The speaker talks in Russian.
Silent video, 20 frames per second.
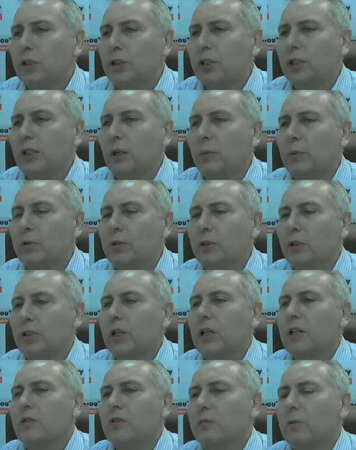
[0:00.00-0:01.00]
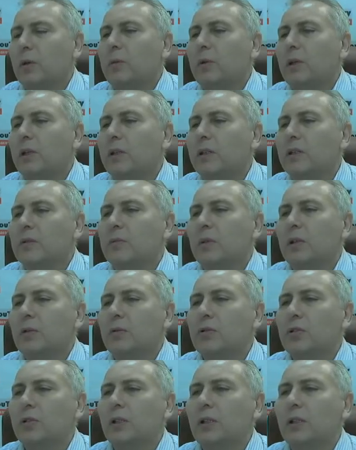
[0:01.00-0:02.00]
я просто сейчас в моменте смотрю
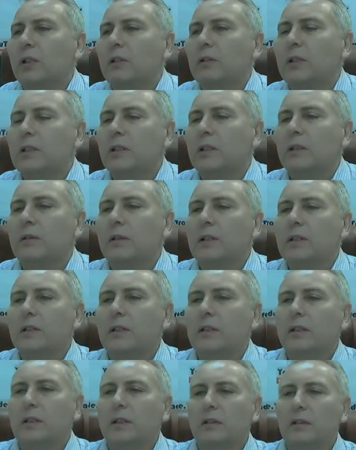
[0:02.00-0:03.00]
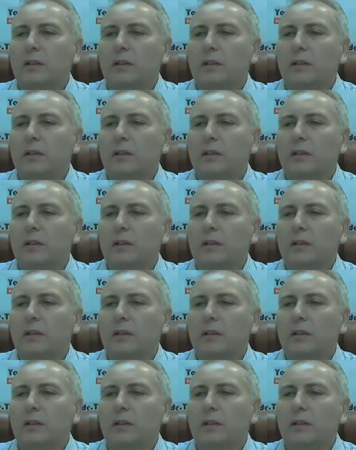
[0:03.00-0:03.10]
4229.